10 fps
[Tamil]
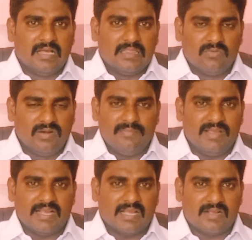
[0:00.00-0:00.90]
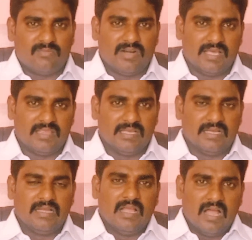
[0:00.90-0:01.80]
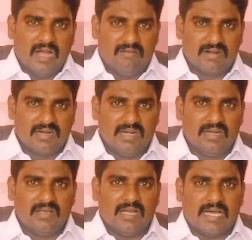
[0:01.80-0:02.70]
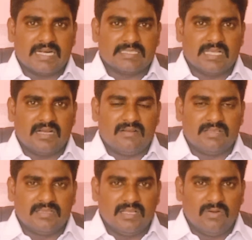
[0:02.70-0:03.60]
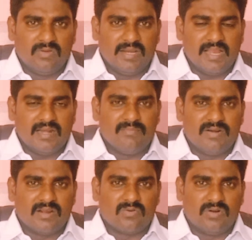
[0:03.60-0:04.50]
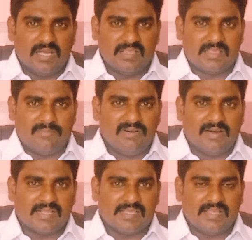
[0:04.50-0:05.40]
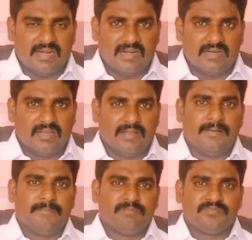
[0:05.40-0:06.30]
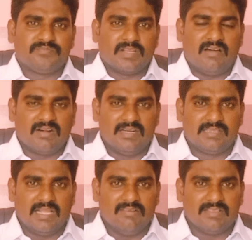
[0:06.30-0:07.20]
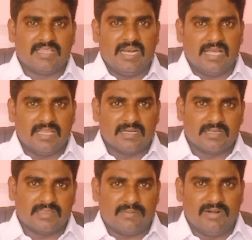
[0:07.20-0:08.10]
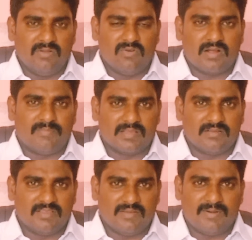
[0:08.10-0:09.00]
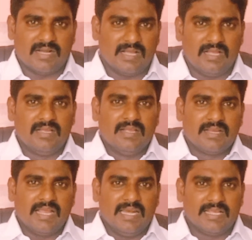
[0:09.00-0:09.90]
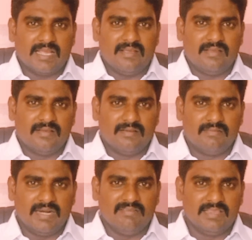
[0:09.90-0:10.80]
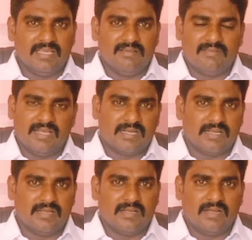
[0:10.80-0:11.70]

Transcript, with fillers: அந்த உரிமையை கேட்க முடியாது அவர்கள் அரசாங்கம் வந்து உரிய நிபுணர் குழு அது தமிழ் வார்த்தை தான் என்று அவர்கள் தெரிவித்தால் அதற்கு தமிழை ஊக்கப்படுத்தும் விதமாக கேளிக்கை வரிவிதி விலக்கு